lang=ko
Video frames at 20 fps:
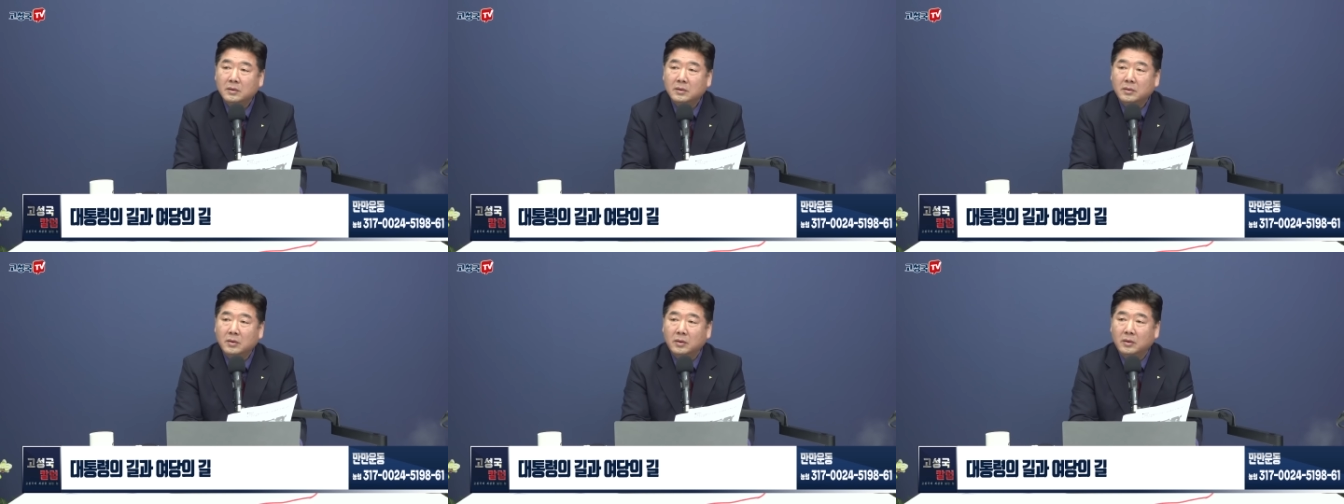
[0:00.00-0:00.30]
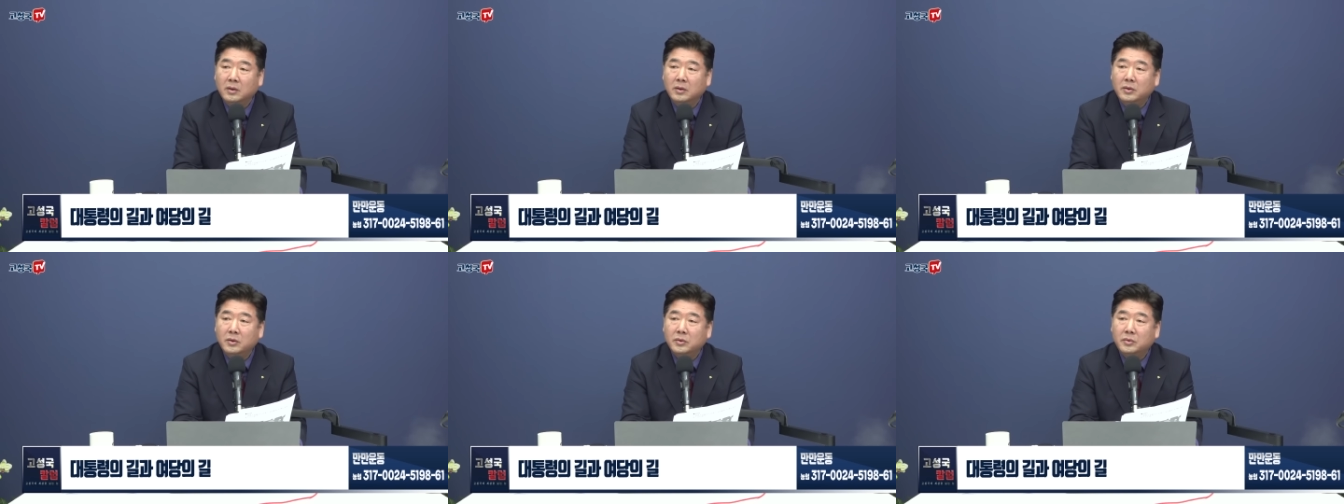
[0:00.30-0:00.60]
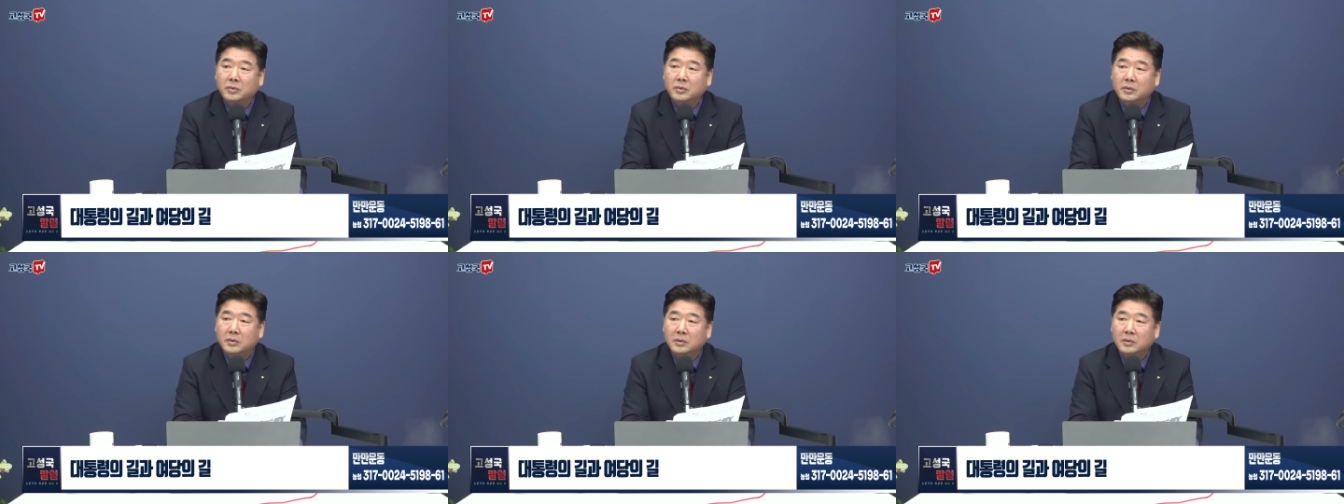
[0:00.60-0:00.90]
저녁
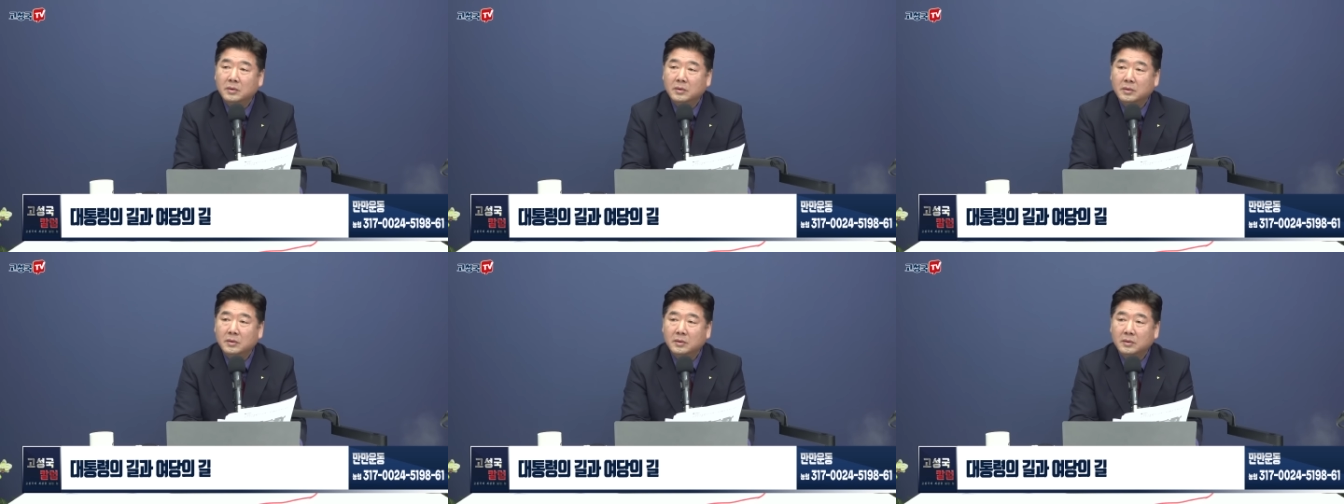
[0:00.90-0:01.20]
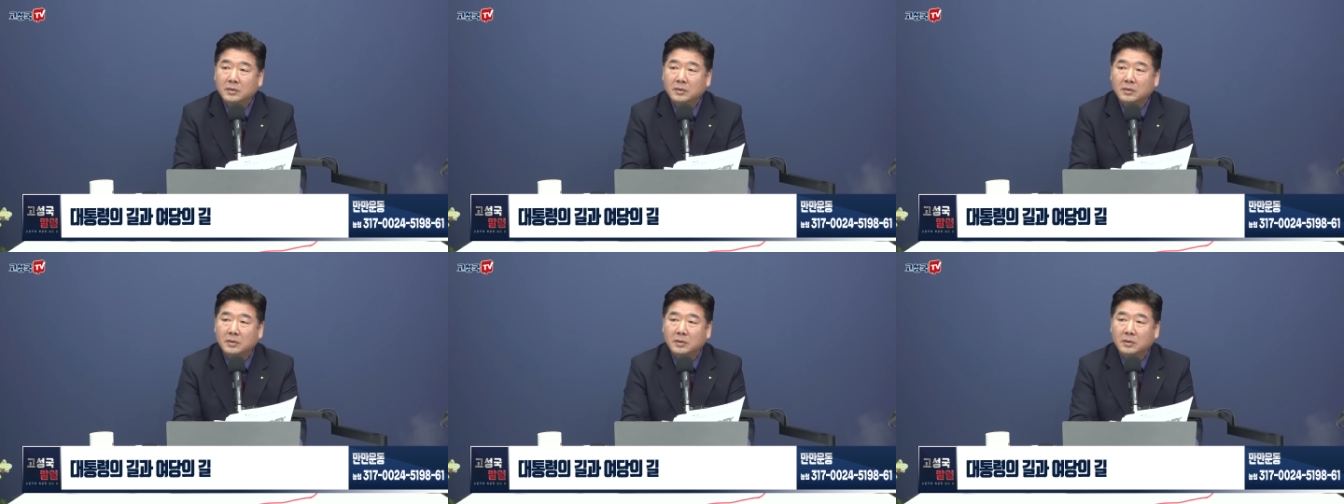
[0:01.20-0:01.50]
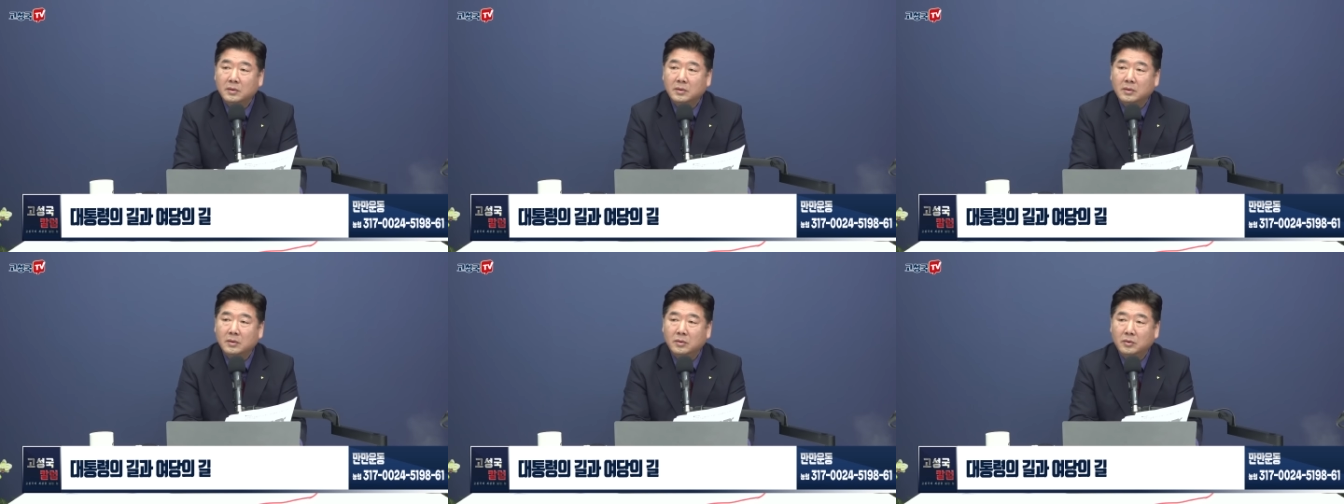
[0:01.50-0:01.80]
뉴스
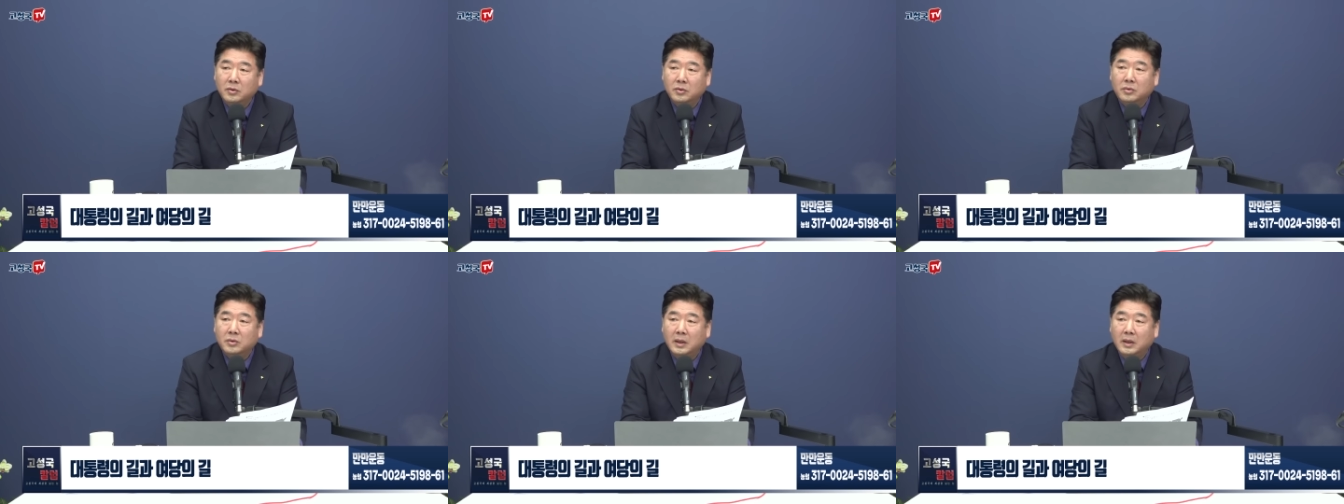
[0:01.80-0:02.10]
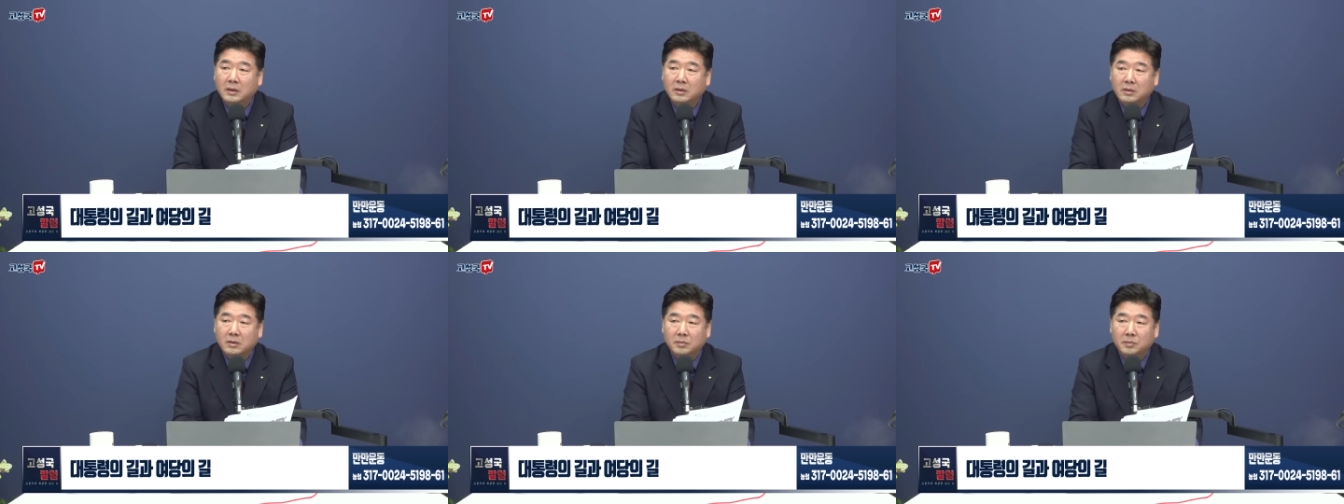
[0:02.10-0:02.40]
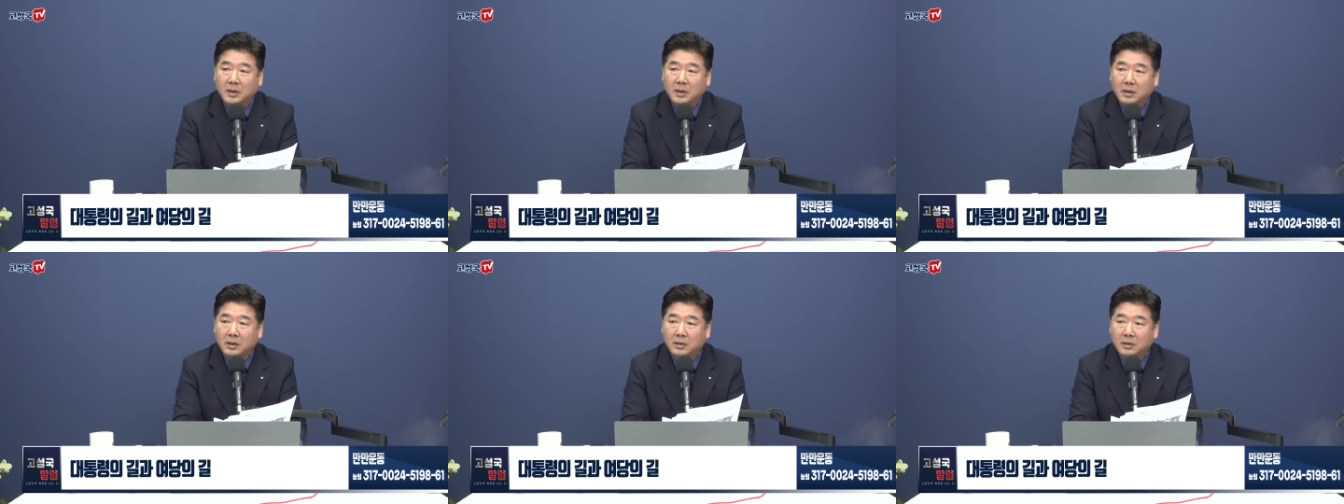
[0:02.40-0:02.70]
어, 뉴스
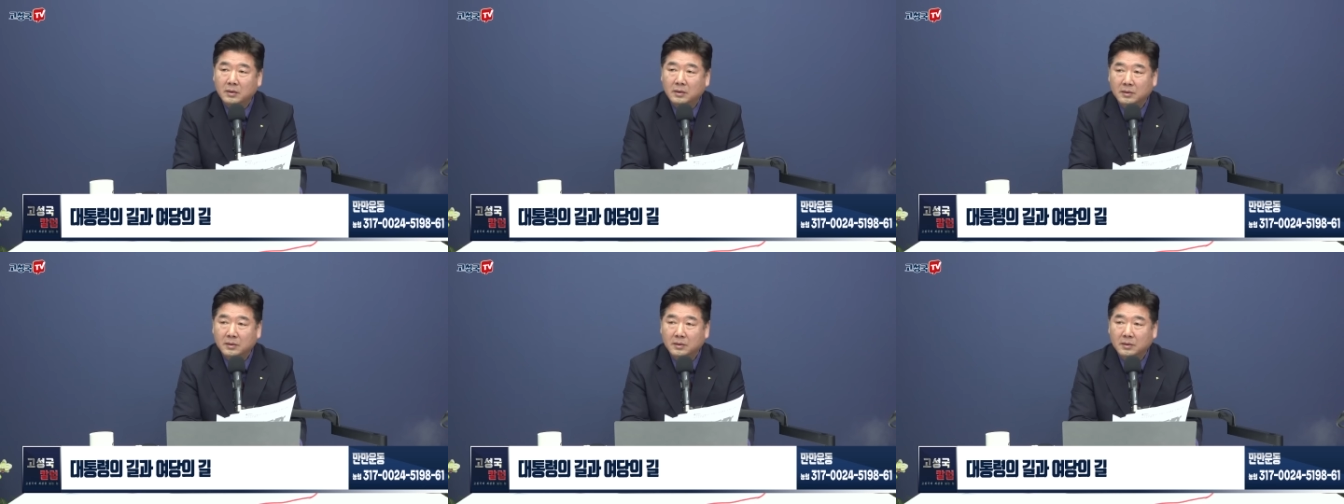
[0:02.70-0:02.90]
데스크입니까?